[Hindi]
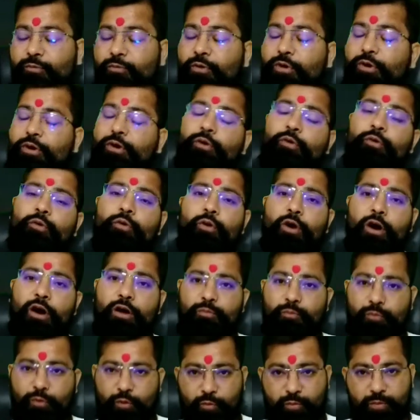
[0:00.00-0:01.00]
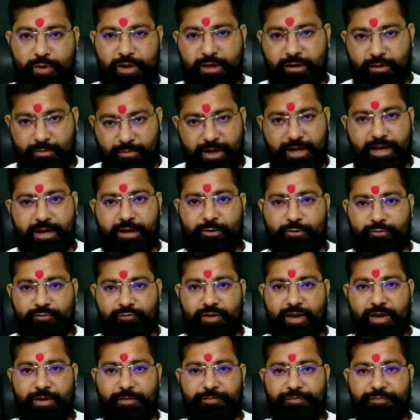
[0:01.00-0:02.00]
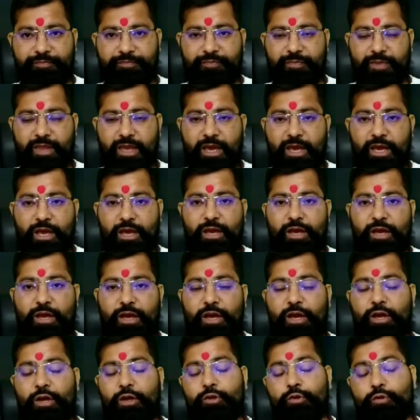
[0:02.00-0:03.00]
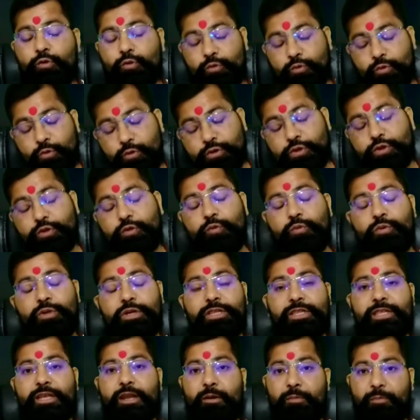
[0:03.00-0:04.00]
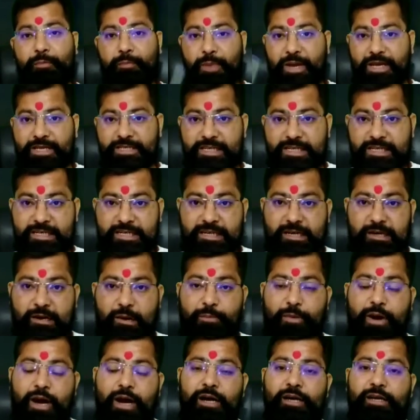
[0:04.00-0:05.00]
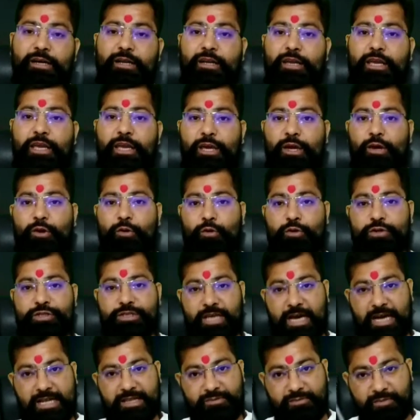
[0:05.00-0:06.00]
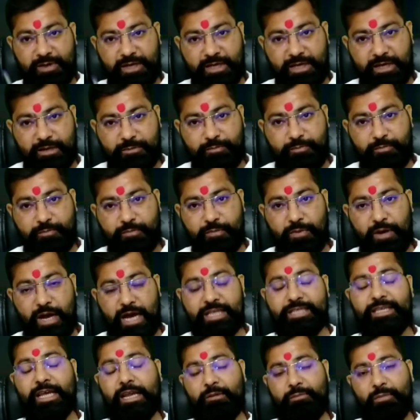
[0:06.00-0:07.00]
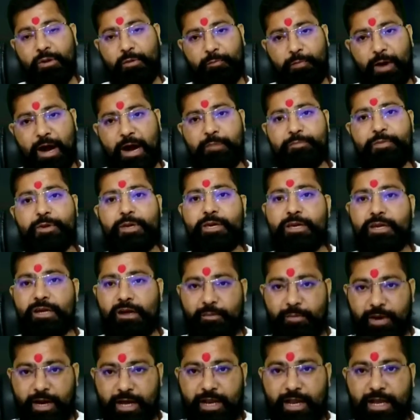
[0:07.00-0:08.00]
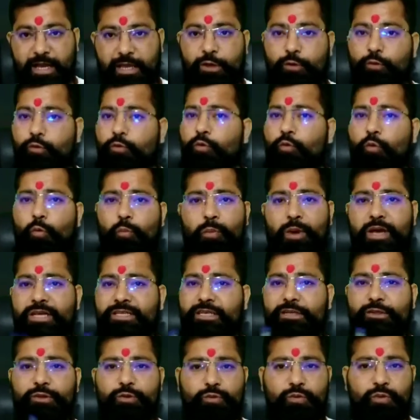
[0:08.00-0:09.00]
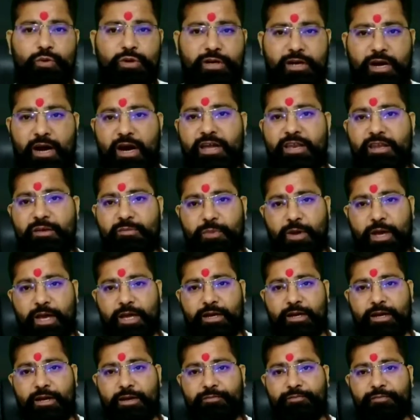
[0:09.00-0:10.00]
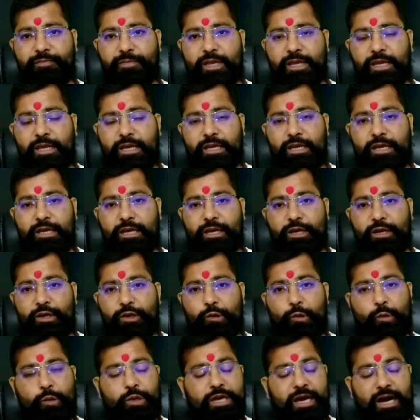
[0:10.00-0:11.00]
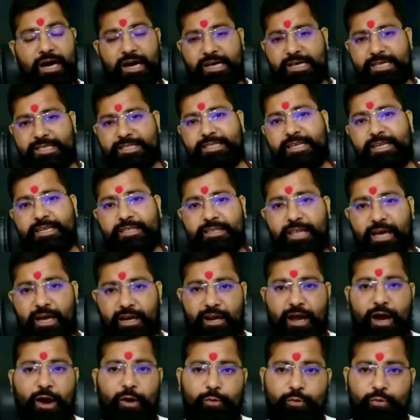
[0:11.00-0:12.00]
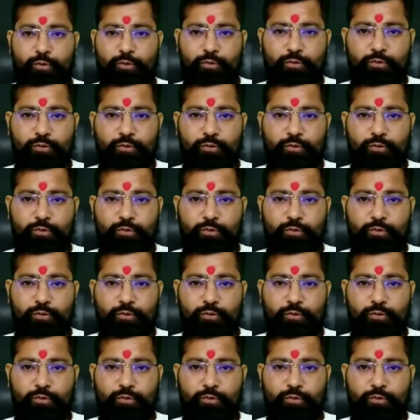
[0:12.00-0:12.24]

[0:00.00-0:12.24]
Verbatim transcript: वो करोड़ों अरबों रुपए कमा रहा होता है तो दोस्तों इतना पैसा कमा करके साथ में असल में पाप ही कमा रहा है क्योंकि वो पैसा तो वो खा नहीं पाएगा क्योंकि अस्थिरता राहु